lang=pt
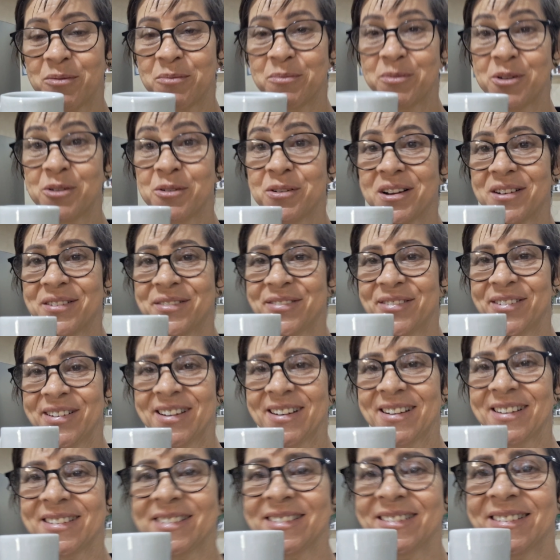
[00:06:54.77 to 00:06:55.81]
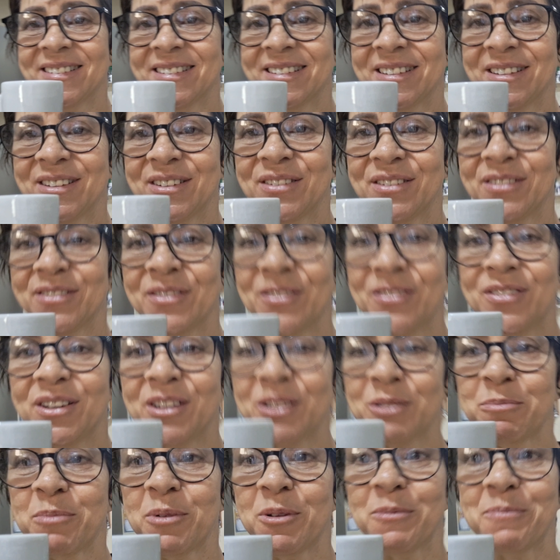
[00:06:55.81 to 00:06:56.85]
o meu café
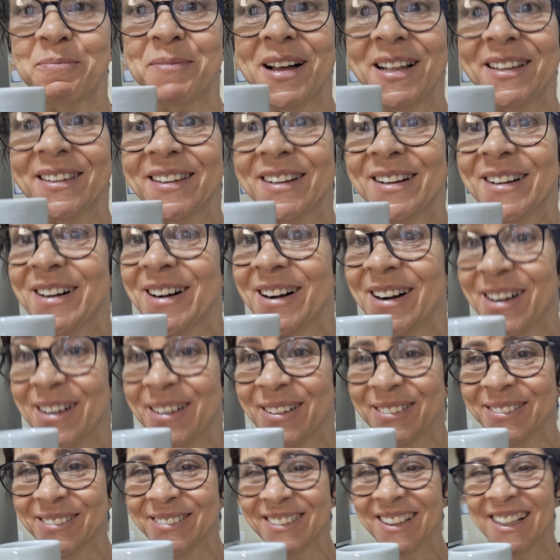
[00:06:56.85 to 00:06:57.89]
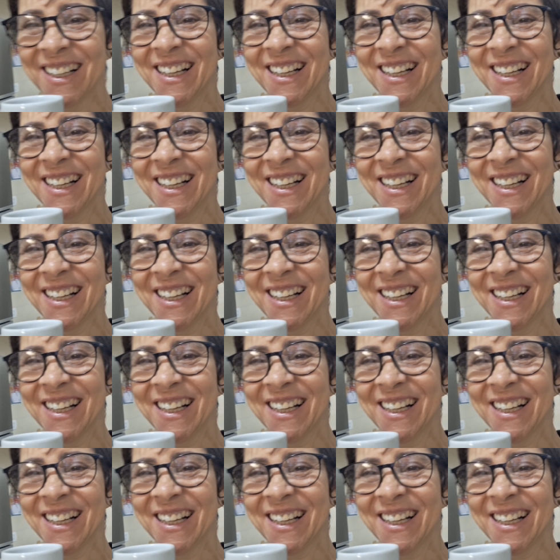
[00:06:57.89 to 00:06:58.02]
feito pelo patrão.